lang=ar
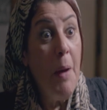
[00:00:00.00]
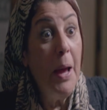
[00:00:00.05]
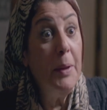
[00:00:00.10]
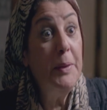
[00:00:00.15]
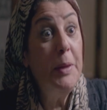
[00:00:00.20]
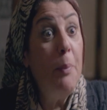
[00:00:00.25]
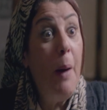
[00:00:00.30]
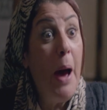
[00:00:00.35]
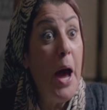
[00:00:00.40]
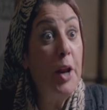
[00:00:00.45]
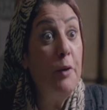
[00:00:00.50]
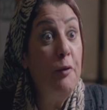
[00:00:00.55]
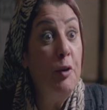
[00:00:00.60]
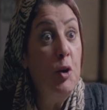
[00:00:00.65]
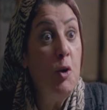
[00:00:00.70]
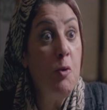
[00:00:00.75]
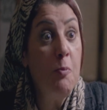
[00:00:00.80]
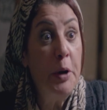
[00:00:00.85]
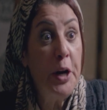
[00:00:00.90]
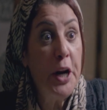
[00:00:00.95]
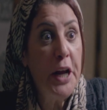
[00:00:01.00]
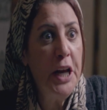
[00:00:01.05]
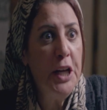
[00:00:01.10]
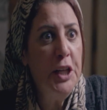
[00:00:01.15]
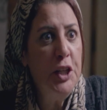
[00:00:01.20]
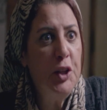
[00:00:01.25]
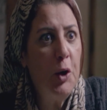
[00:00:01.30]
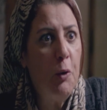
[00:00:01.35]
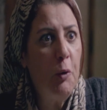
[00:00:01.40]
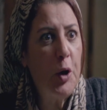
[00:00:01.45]
بقى تبقى عارف ان هم
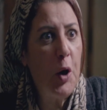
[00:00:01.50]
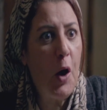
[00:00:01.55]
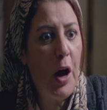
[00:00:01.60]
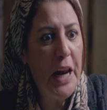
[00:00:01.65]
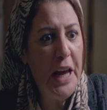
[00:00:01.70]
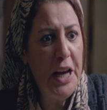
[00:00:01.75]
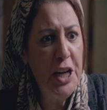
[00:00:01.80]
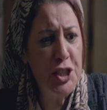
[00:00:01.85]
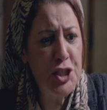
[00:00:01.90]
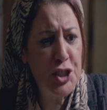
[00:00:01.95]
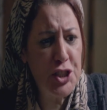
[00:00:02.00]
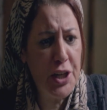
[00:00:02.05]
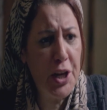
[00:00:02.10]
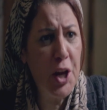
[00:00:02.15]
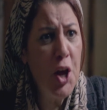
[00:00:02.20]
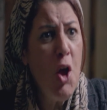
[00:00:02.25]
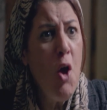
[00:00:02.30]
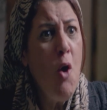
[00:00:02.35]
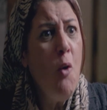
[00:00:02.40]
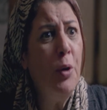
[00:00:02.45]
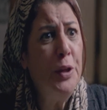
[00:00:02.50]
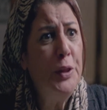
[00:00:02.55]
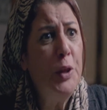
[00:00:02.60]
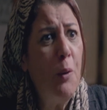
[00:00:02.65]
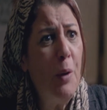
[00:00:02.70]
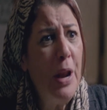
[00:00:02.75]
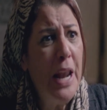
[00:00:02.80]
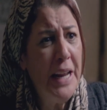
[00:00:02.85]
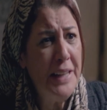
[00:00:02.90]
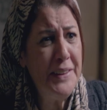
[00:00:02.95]
رايحين يدوروا على ايش وانت
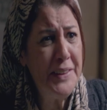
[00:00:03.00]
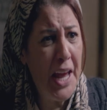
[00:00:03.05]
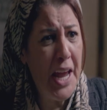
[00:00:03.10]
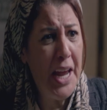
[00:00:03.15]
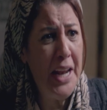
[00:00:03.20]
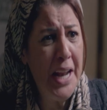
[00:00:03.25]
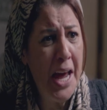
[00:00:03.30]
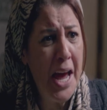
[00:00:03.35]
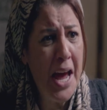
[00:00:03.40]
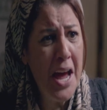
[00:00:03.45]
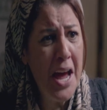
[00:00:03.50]
ولا انت هنا